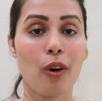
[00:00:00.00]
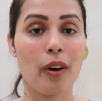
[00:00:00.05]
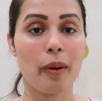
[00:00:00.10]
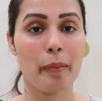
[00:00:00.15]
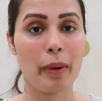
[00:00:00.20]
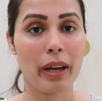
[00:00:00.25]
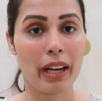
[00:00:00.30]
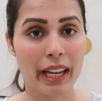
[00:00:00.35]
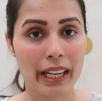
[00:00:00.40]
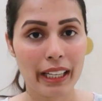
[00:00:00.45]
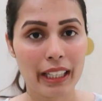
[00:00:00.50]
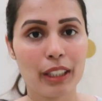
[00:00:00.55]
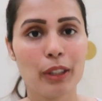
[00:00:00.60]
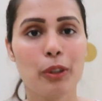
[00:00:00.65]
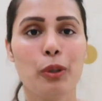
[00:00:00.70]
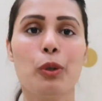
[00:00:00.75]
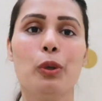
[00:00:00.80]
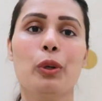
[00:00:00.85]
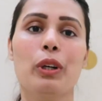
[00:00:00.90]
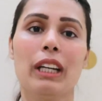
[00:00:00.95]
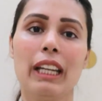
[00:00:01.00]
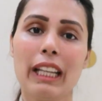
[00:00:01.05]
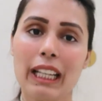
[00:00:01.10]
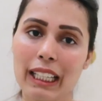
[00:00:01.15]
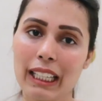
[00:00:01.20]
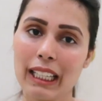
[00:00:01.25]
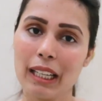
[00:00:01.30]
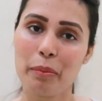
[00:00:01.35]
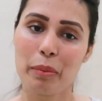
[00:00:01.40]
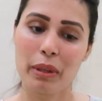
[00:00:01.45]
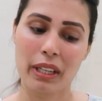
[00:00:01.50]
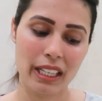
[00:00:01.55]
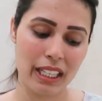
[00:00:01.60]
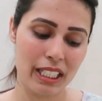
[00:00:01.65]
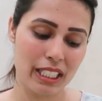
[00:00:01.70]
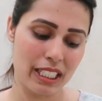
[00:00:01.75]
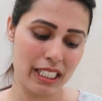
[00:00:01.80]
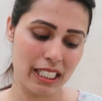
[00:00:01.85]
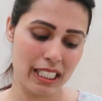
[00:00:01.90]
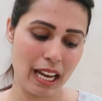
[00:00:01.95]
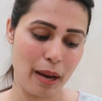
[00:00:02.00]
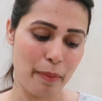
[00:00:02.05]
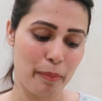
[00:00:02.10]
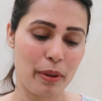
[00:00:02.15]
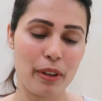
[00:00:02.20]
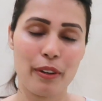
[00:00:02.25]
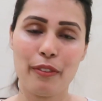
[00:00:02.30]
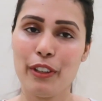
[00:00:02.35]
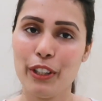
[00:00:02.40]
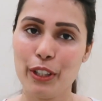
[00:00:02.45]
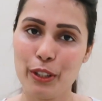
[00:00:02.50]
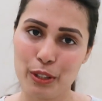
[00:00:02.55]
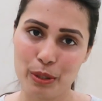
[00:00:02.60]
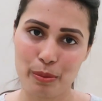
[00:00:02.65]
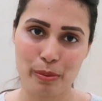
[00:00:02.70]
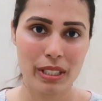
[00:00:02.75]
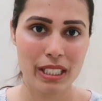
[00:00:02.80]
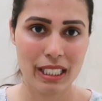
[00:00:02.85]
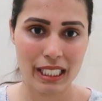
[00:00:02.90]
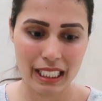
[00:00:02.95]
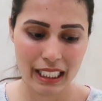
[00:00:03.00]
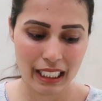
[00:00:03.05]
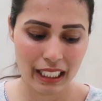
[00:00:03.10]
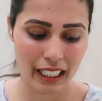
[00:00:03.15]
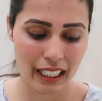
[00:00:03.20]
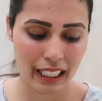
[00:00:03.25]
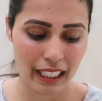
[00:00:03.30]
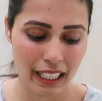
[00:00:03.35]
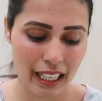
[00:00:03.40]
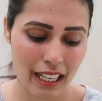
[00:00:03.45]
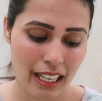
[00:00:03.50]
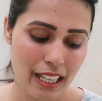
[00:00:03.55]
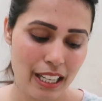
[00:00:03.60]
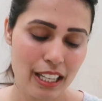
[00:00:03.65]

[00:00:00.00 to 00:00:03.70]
और बेल आइकन को क्लिक करना पड़ेगा जिससे आप मेरी वीडियोस मिस नहीं करेंगे